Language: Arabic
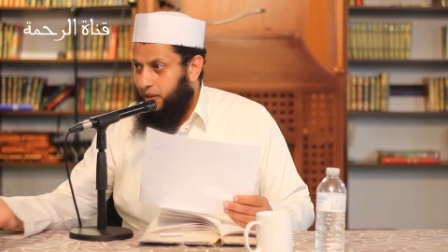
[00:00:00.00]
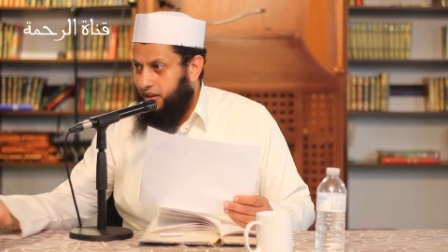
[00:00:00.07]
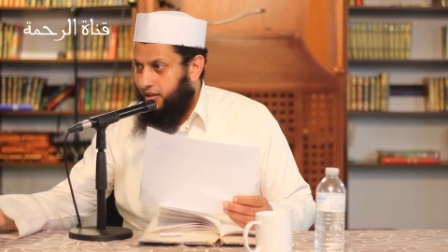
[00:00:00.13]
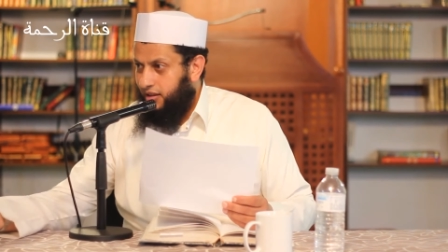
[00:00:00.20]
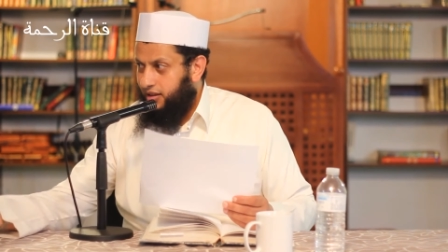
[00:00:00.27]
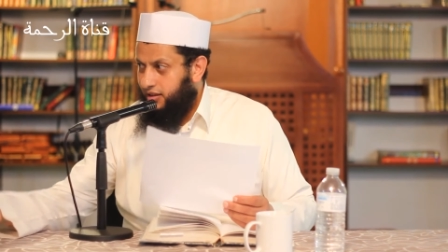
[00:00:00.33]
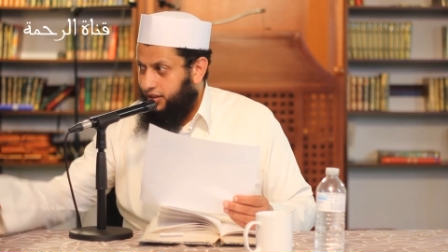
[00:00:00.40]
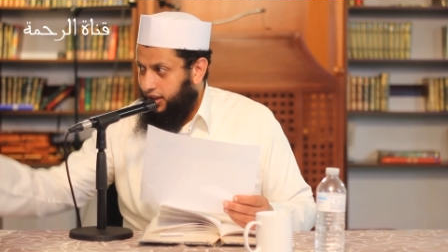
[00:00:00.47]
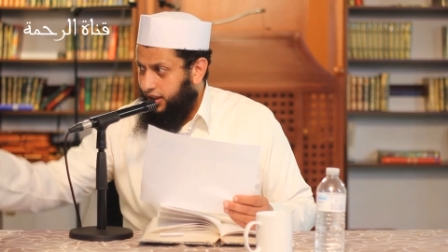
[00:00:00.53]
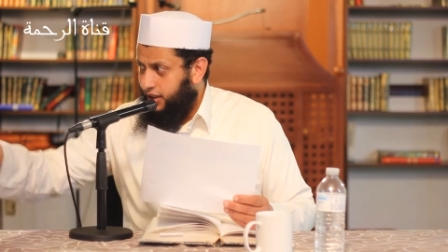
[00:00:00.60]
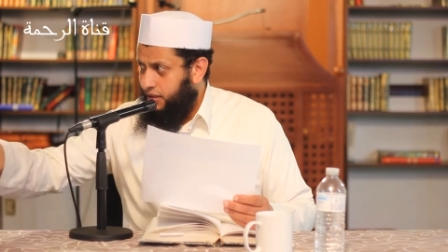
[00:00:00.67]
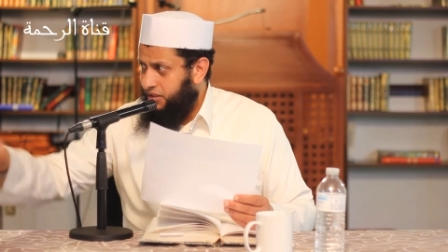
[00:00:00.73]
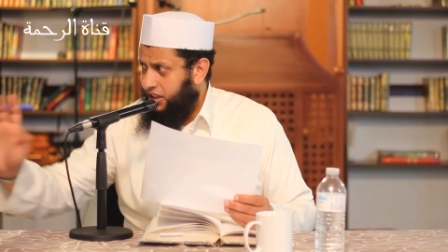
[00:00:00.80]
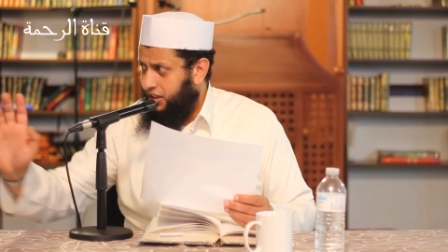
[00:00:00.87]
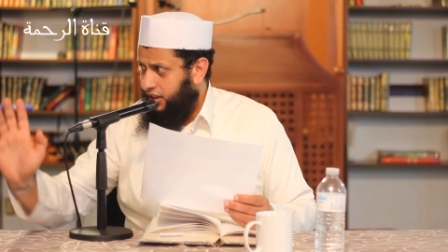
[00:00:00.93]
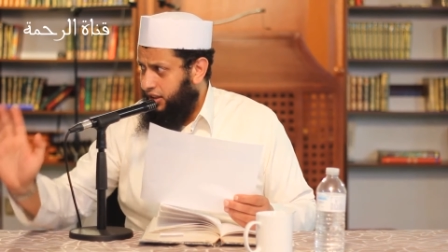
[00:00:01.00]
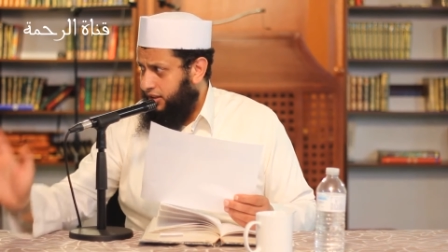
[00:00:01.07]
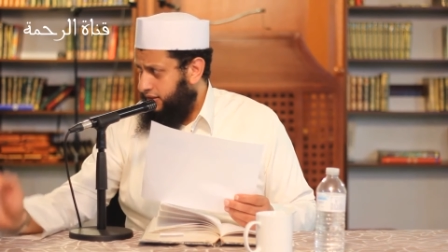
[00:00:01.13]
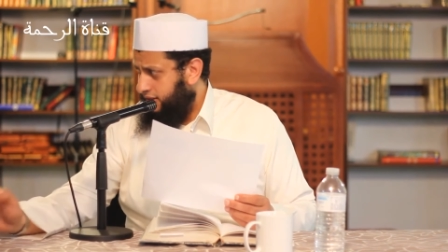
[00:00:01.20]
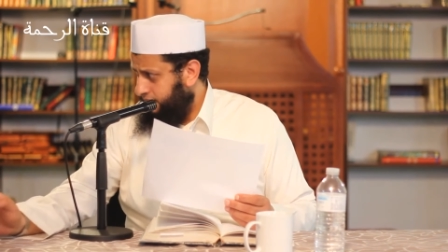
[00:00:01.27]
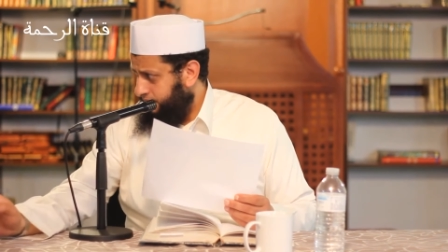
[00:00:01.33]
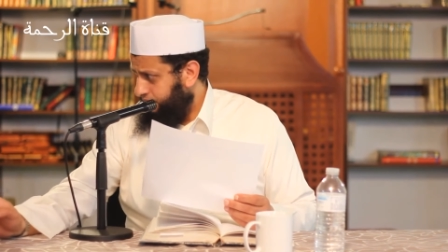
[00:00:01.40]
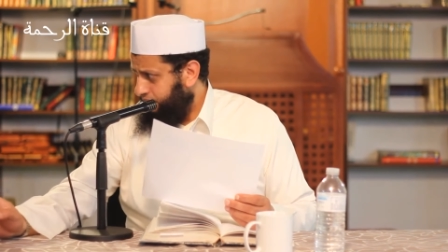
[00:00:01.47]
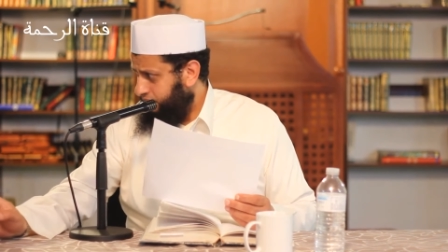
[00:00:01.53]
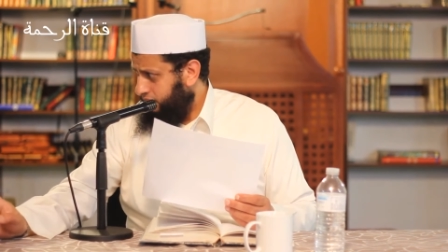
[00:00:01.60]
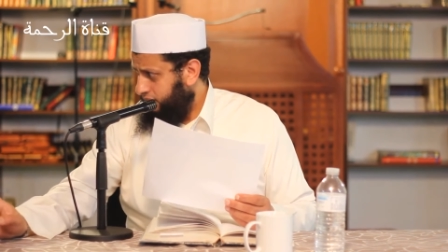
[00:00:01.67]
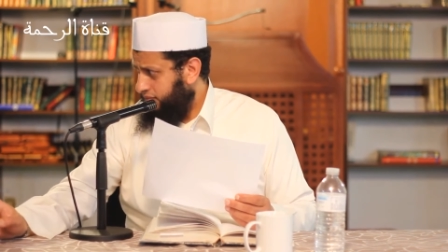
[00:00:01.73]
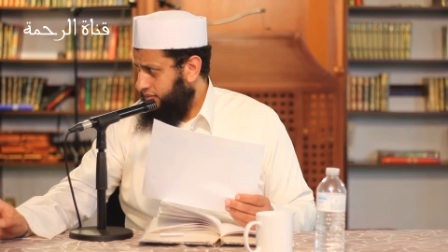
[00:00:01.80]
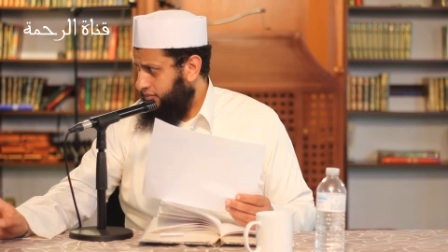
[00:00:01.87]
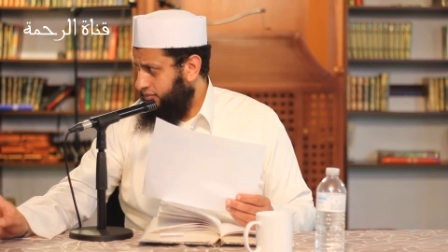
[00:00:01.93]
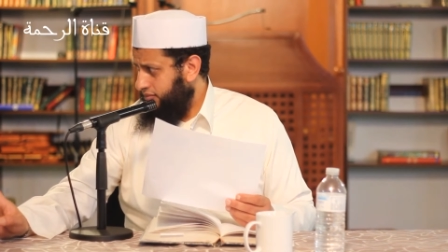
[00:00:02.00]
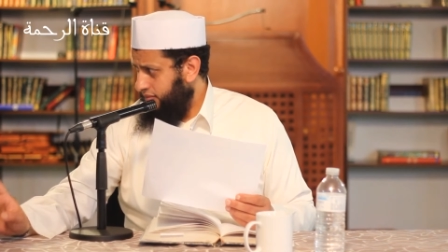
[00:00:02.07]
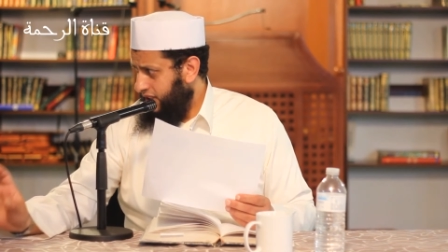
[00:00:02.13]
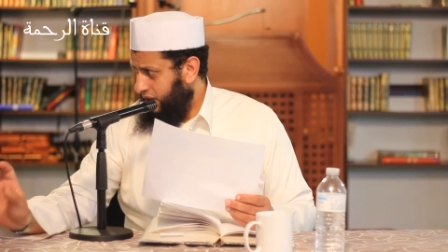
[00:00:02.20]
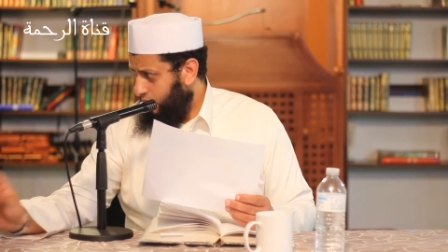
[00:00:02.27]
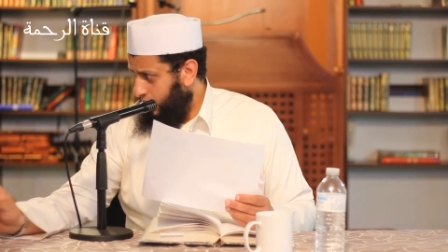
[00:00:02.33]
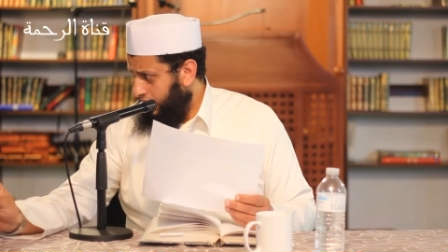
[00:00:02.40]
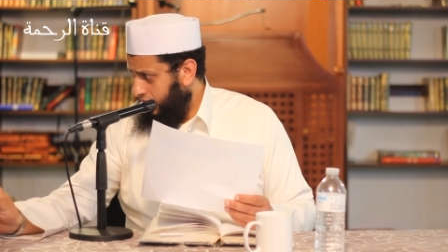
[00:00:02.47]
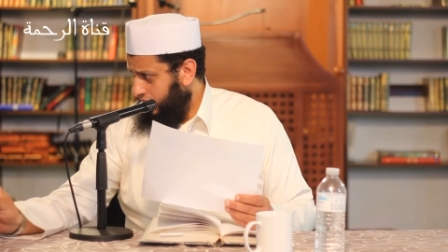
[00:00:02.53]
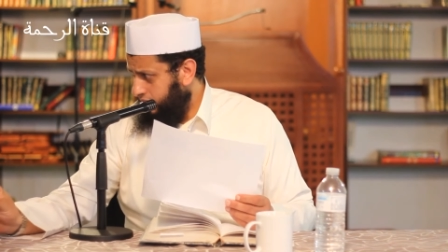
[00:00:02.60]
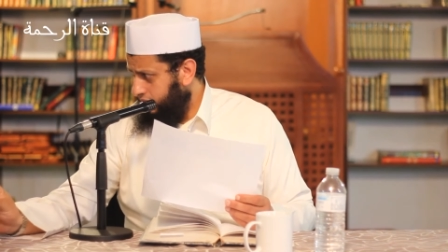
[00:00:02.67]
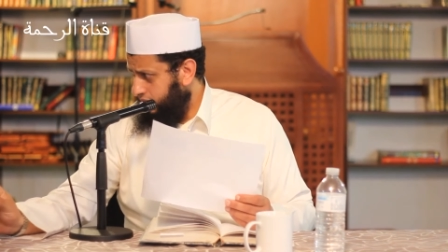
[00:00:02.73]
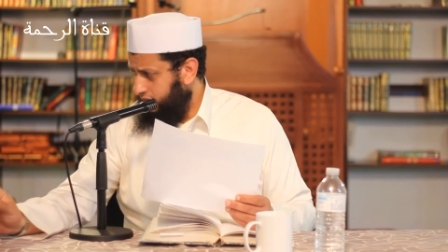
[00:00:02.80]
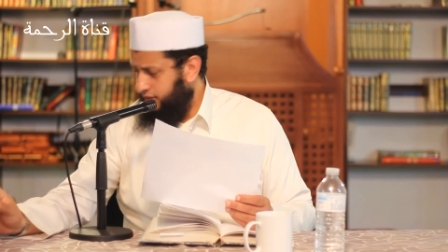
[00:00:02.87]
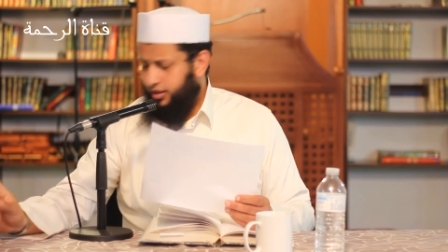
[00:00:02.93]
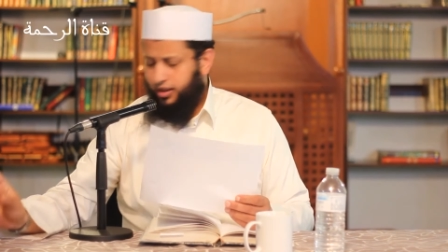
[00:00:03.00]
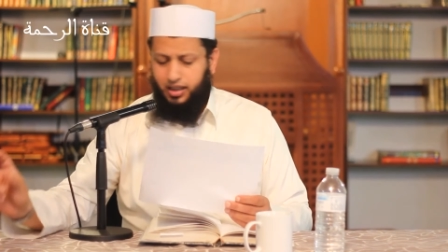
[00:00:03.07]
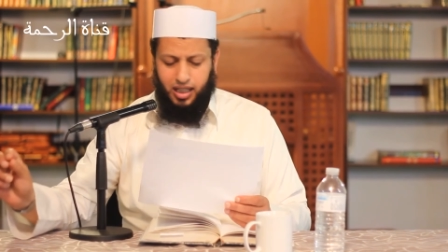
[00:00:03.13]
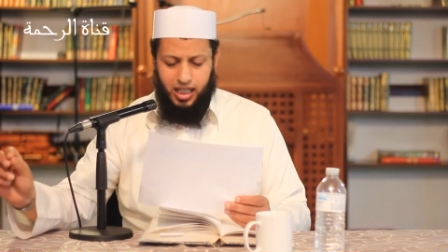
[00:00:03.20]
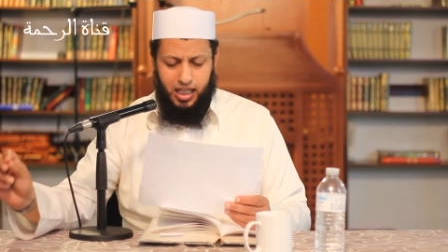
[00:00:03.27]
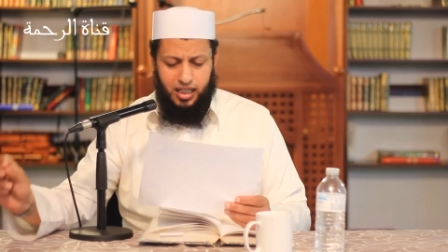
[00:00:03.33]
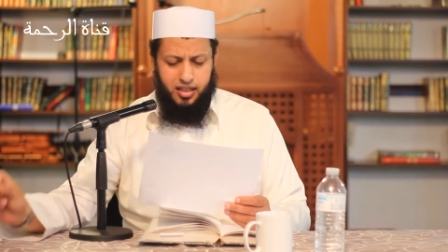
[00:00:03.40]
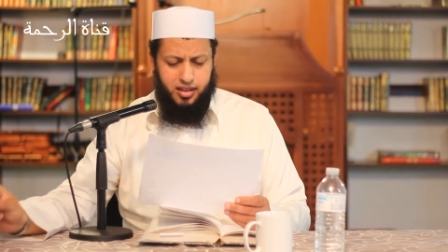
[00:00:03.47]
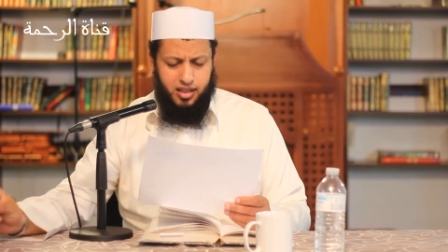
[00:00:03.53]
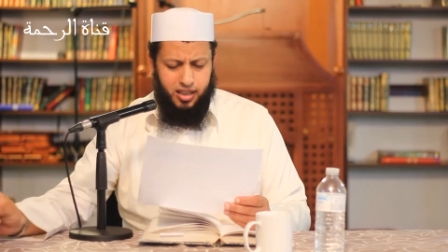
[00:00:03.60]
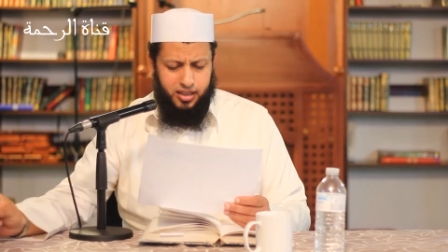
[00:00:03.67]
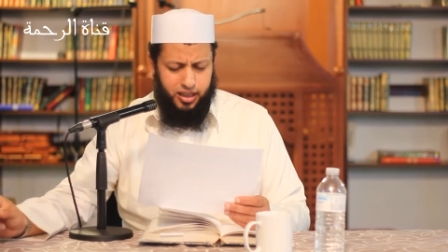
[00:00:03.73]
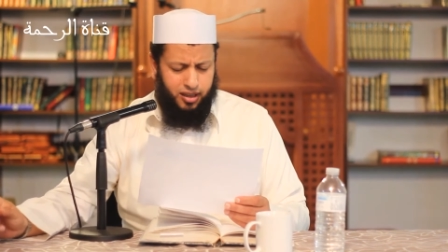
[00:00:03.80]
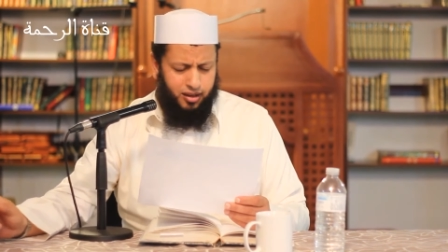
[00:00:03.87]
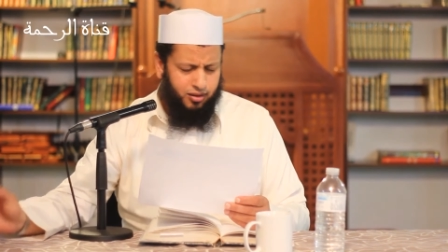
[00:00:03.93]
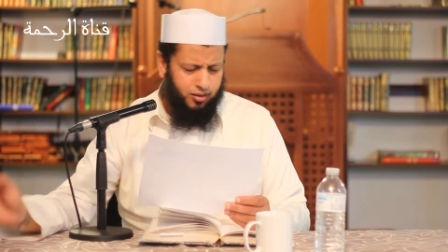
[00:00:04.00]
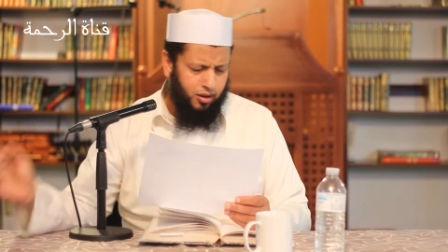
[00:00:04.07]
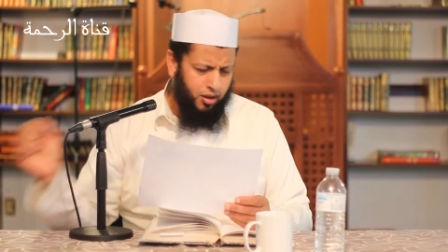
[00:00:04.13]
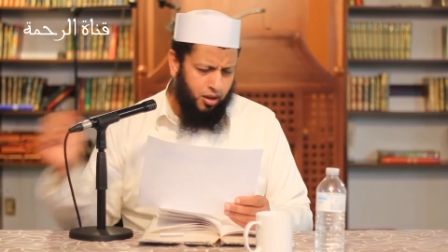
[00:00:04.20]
بطلت يعيدها من جديد وضحت الحالة الثانية